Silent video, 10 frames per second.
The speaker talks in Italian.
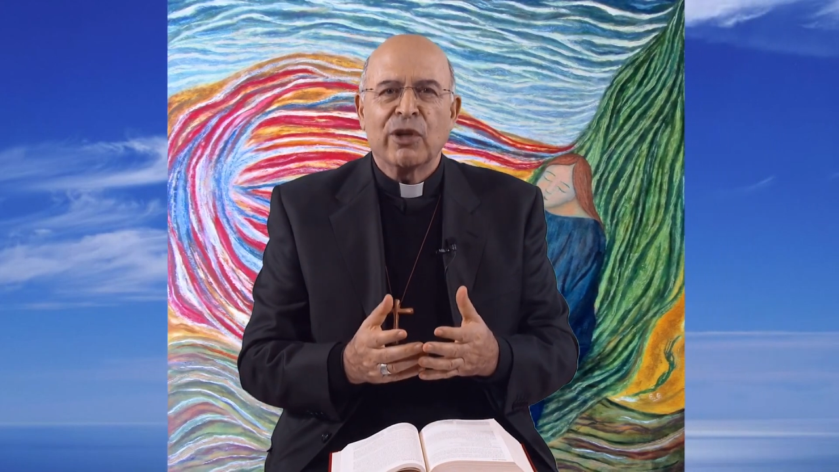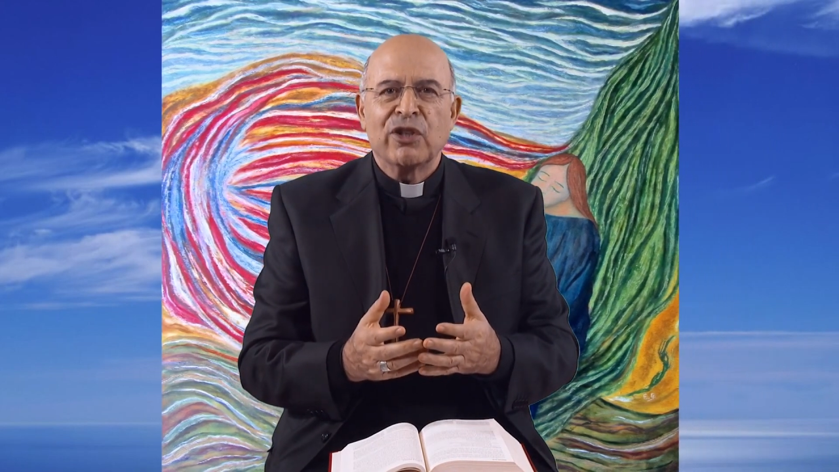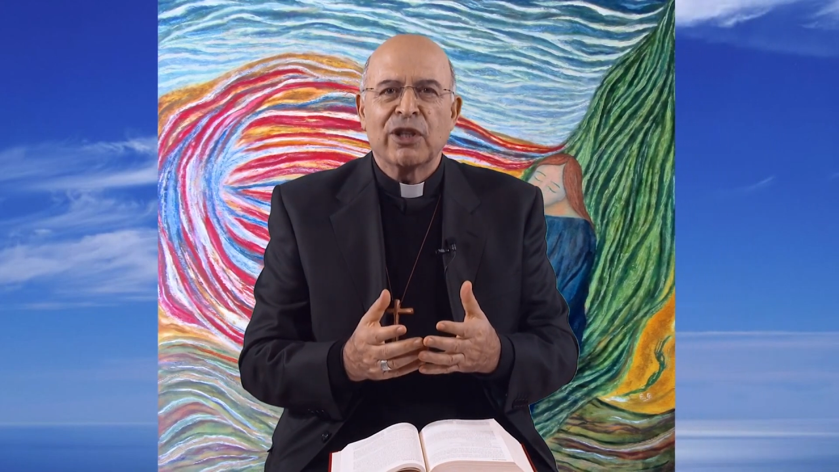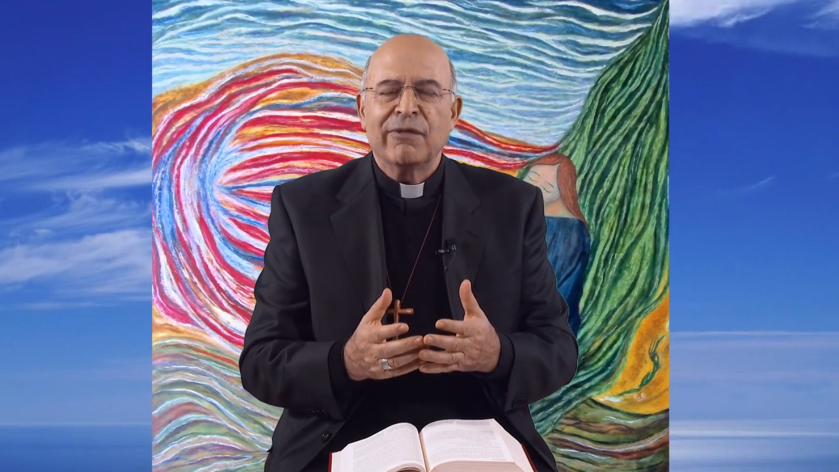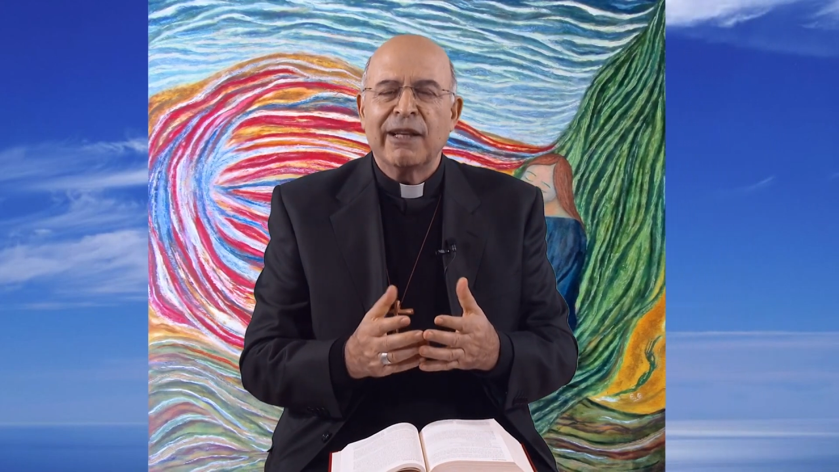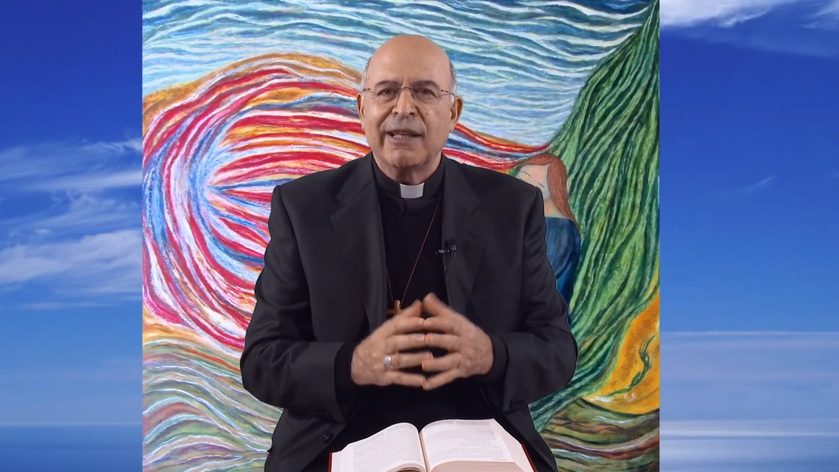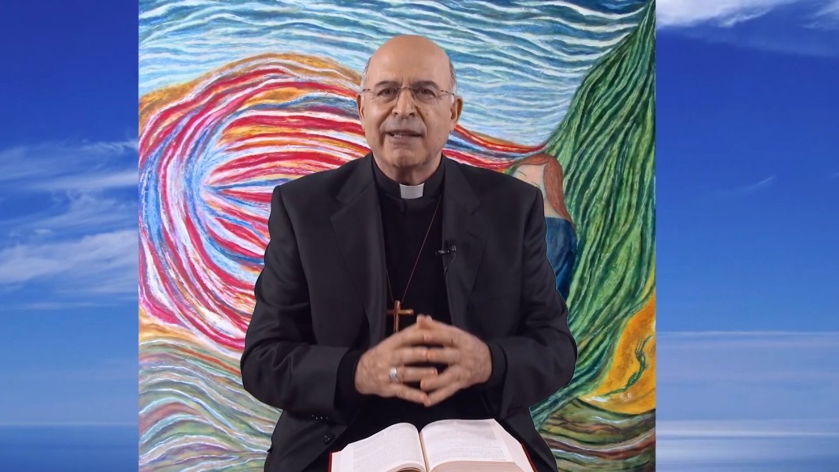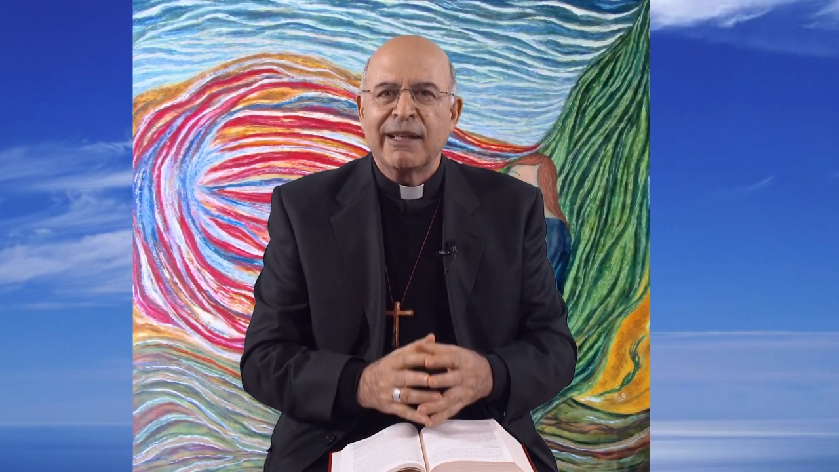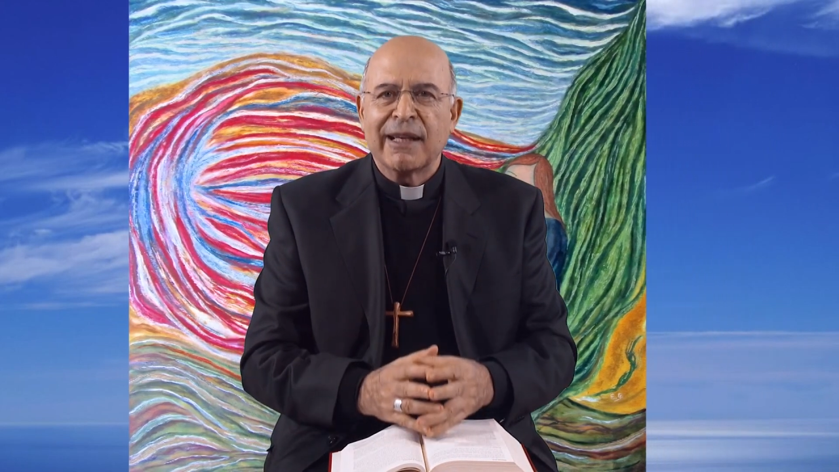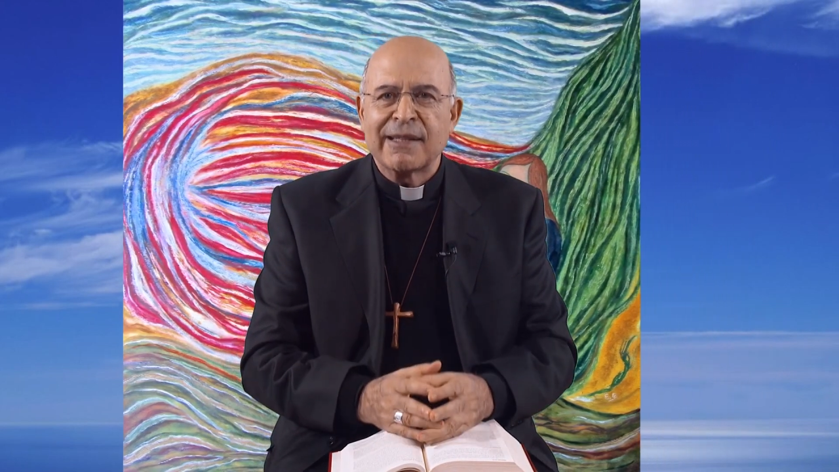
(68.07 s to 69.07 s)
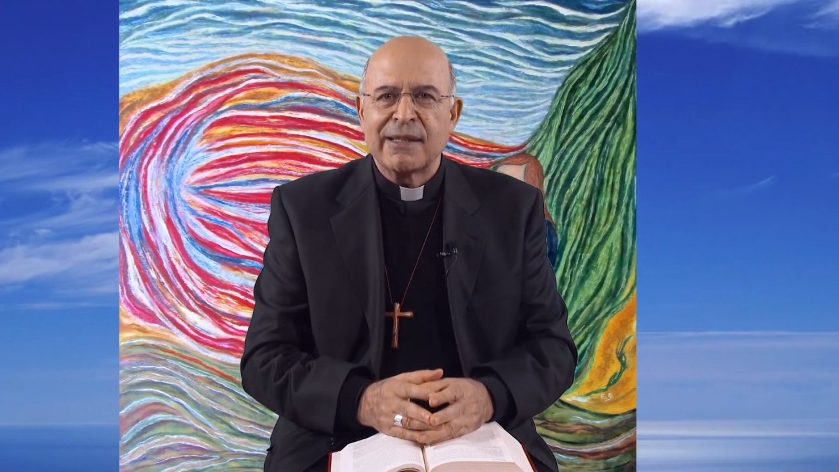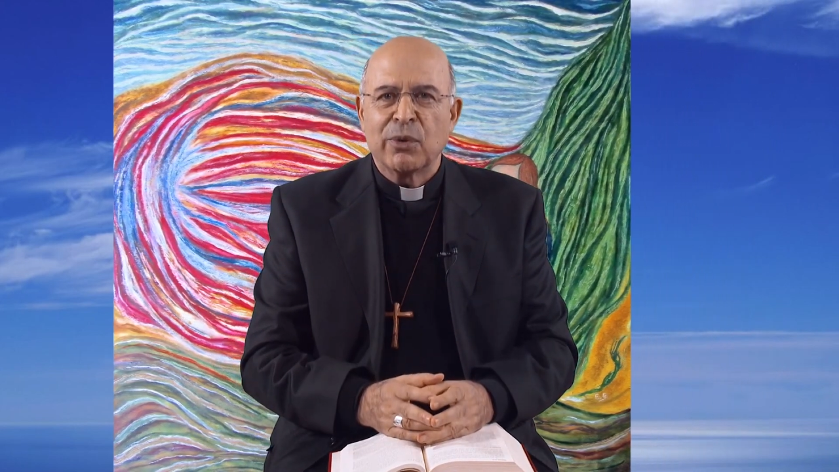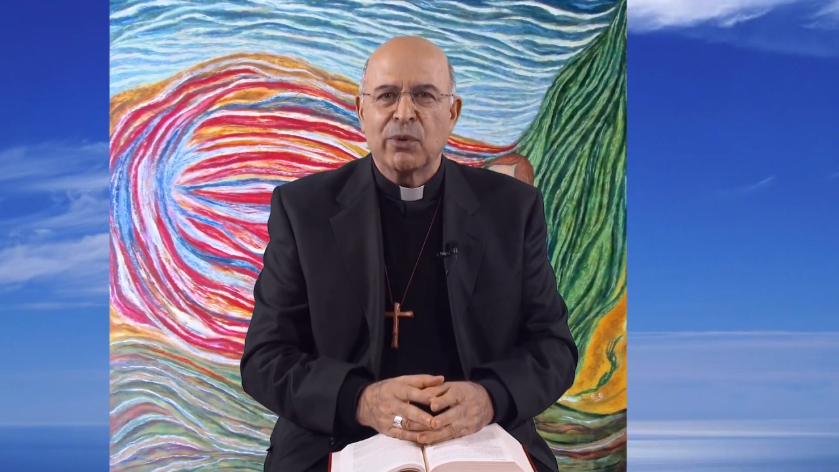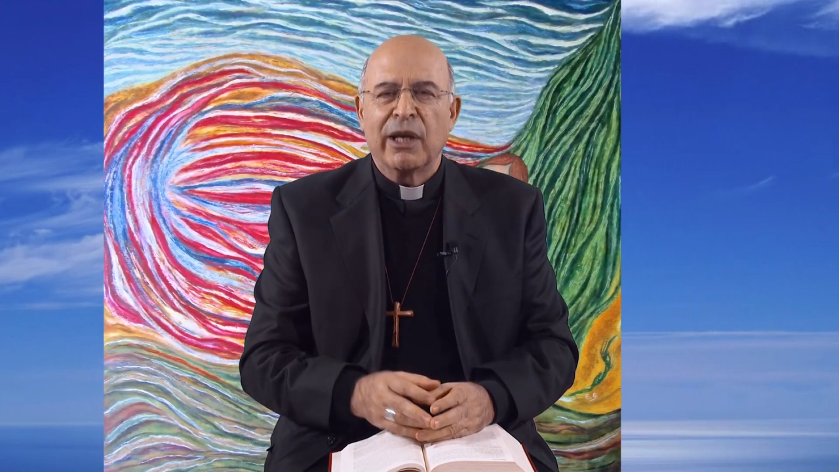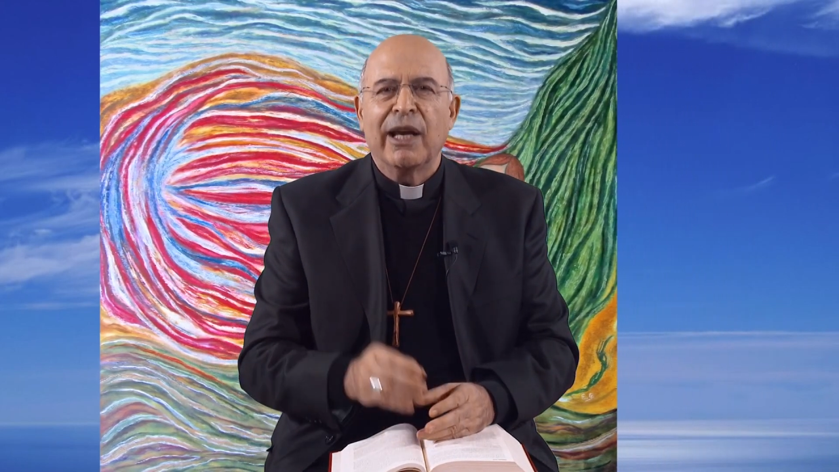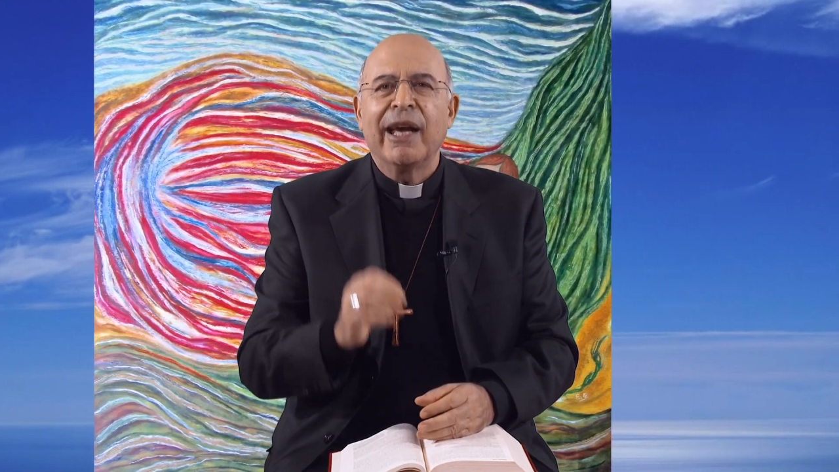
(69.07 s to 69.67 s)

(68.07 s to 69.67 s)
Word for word: riceve le indicazioni.